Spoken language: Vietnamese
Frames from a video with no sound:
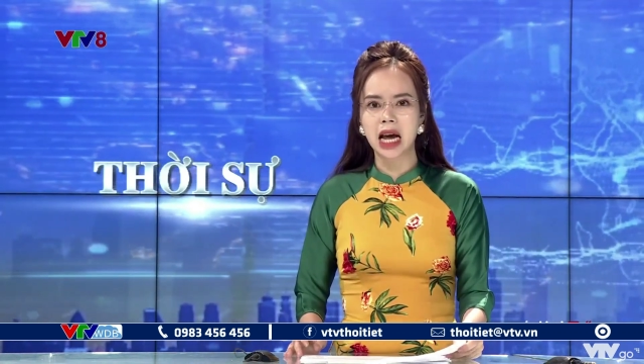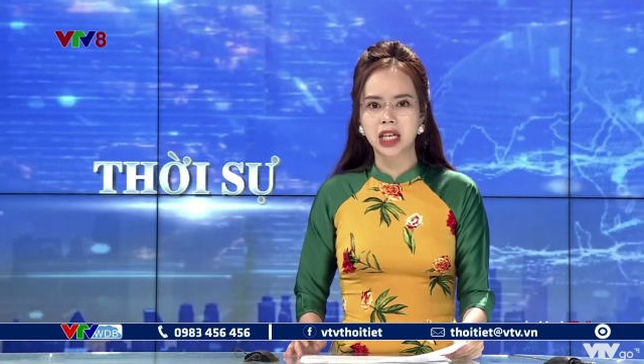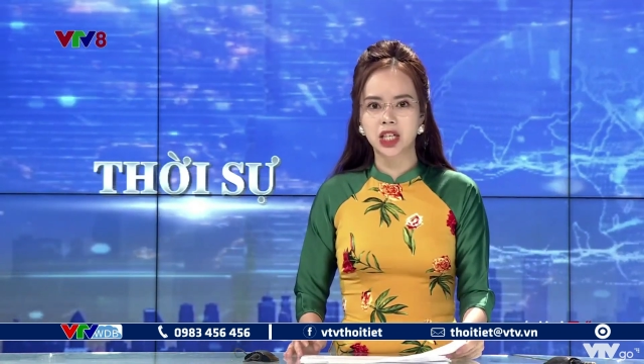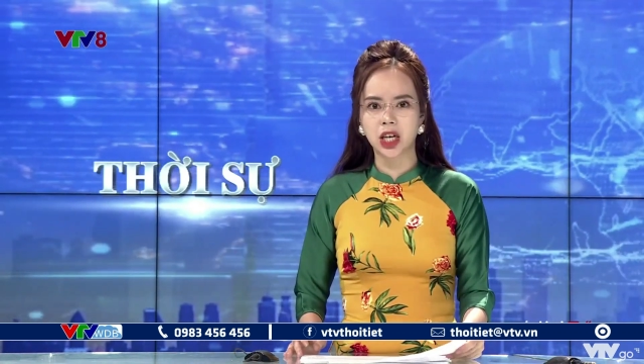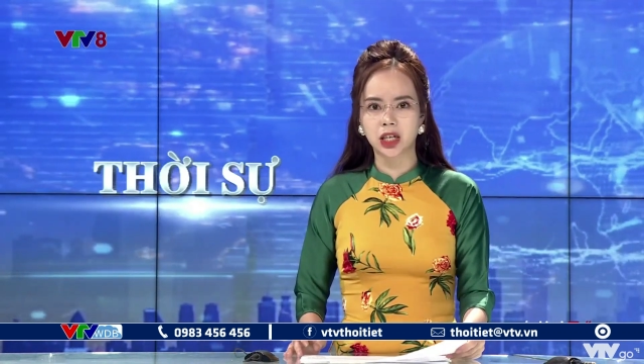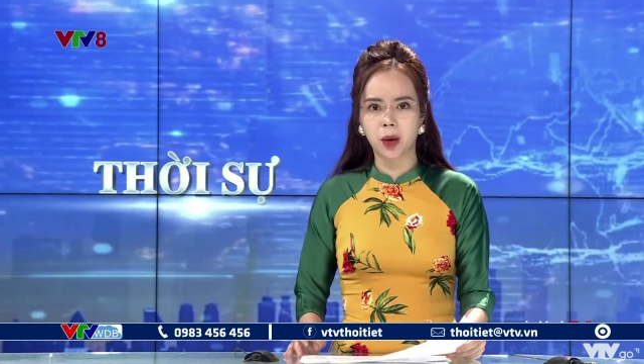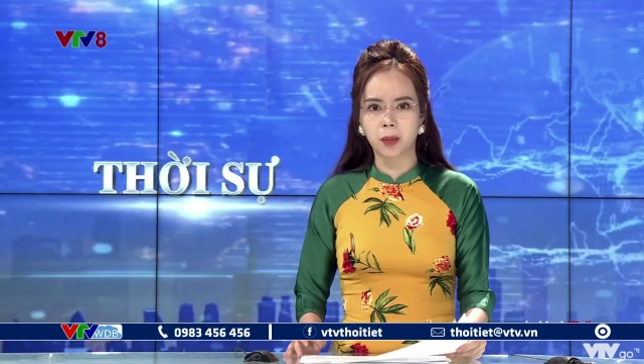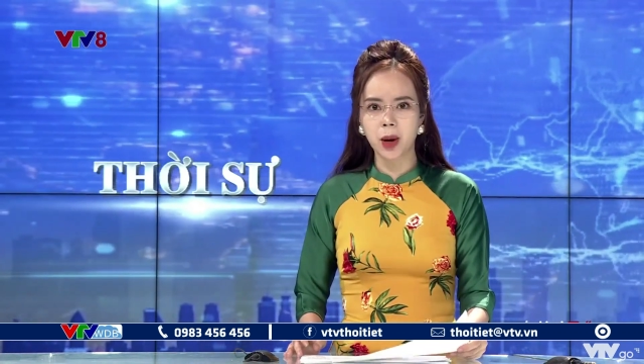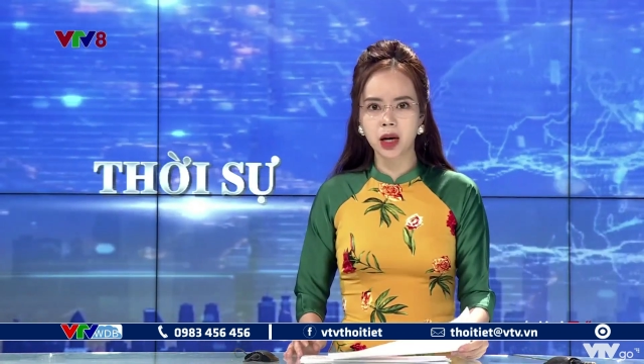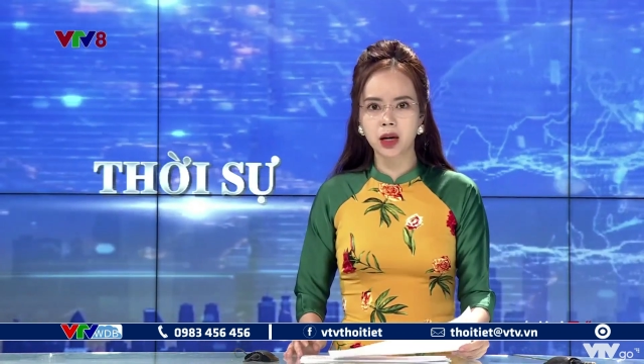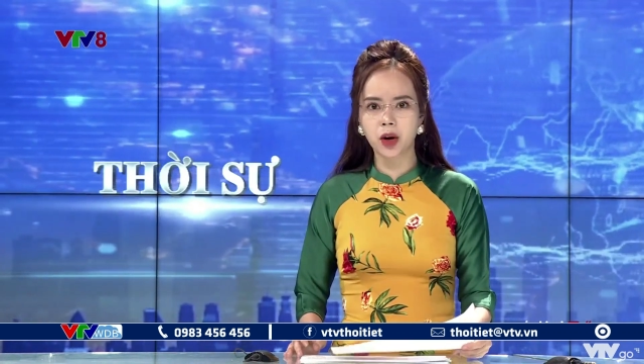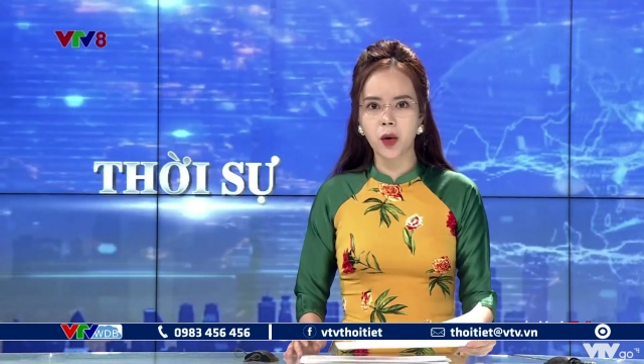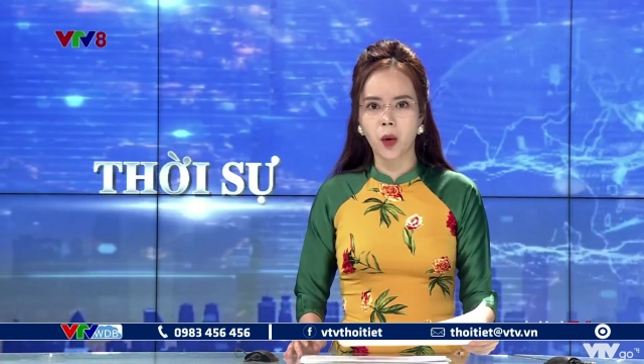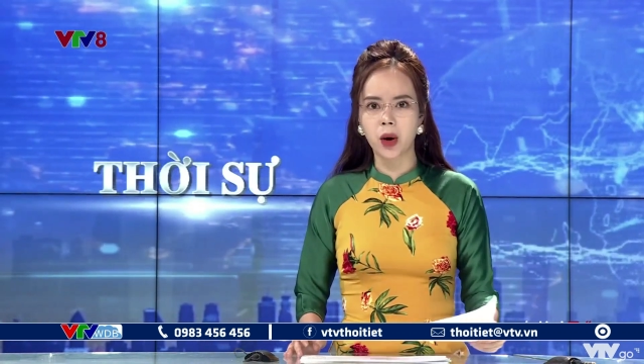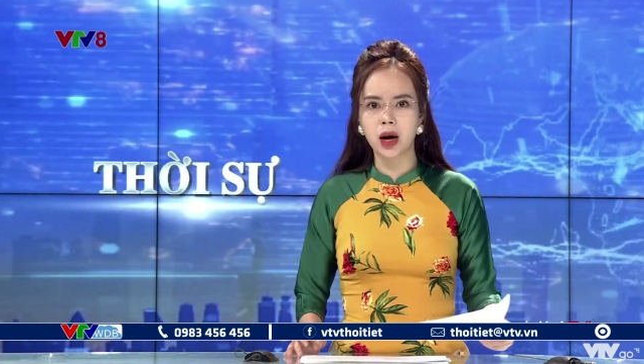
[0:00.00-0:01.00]
Trận động đất có
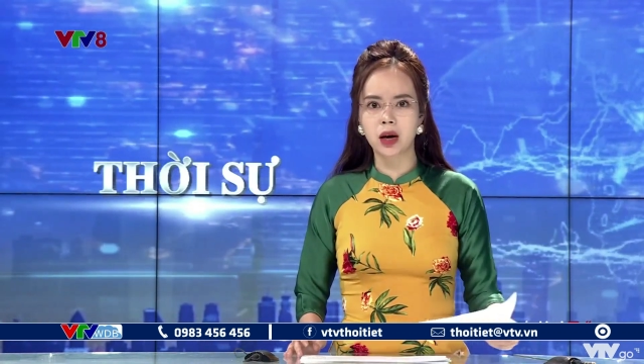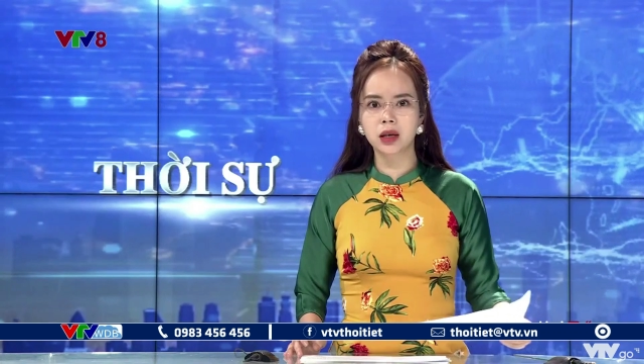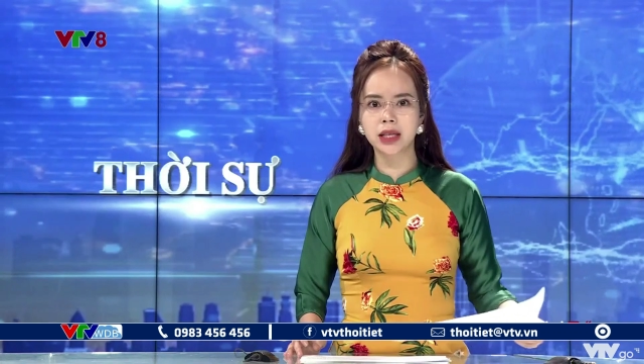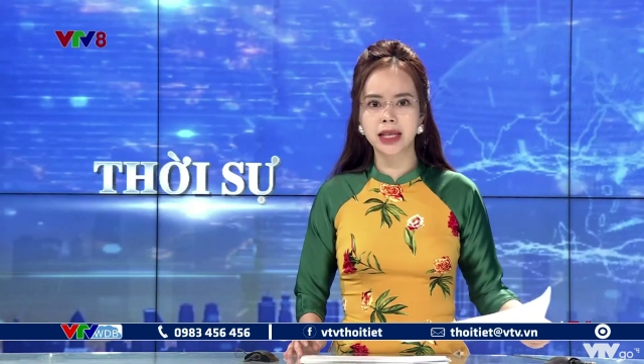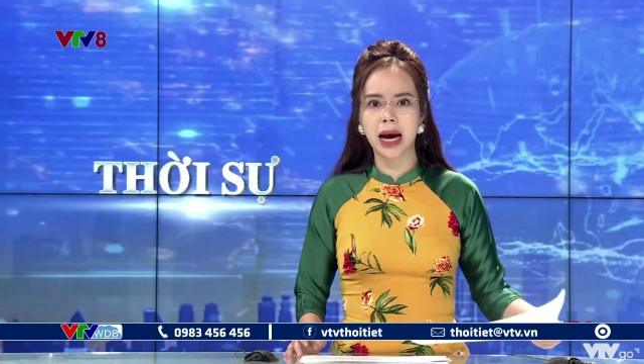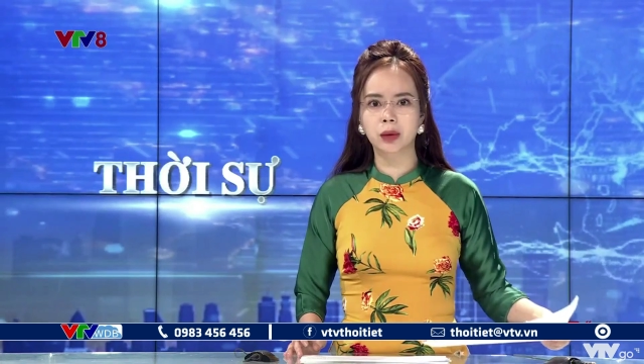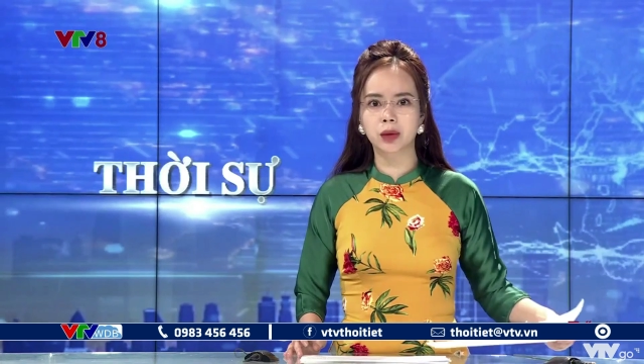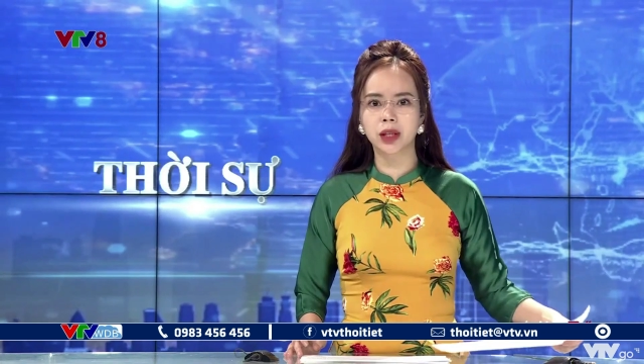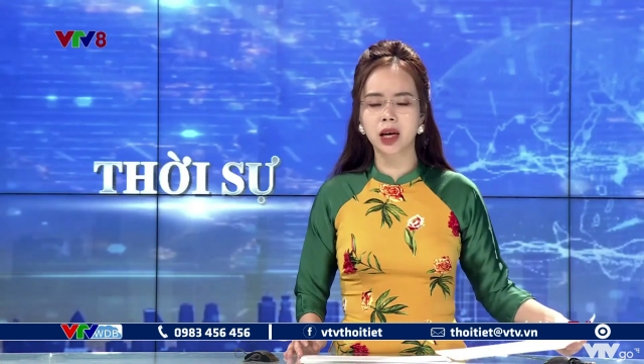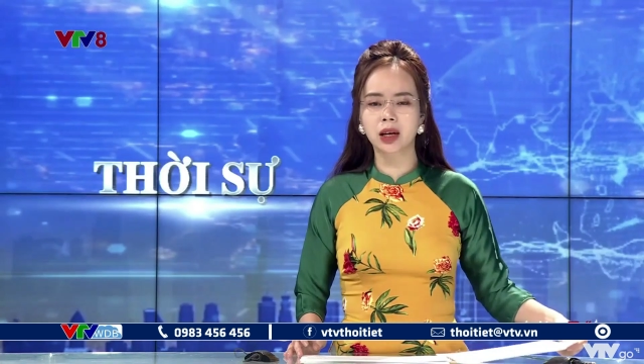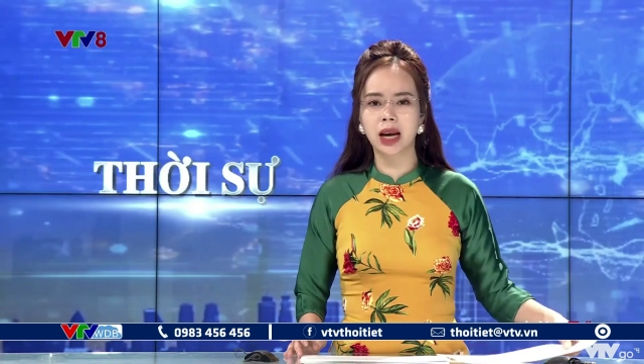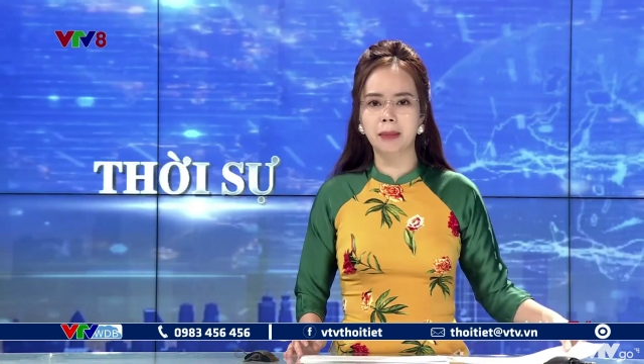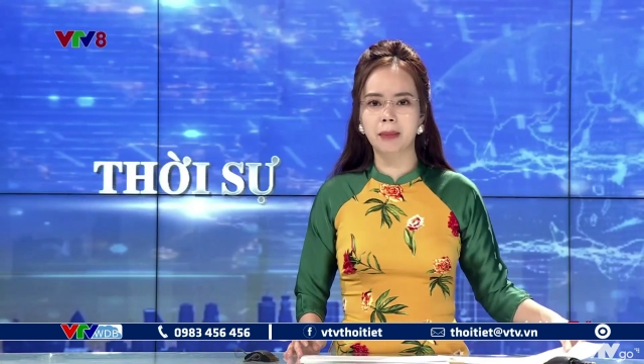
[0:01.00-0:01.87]
độ lớn cao nhất là